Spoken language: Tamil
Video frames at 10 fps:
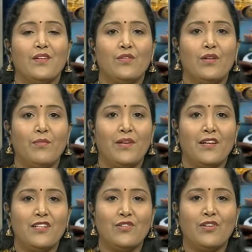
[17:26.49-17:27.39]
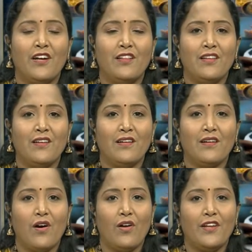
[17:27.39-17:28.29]
ஸோ நம்ம நிகழ்ச்சியோட அடுத்த
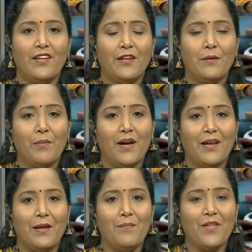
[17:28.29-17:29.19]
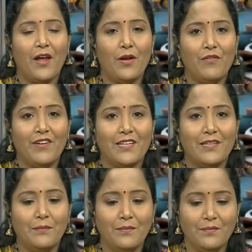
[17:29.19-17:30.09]
காலர் யாருன்னு பார்க்கலாம் ஹலோ வணக்கம்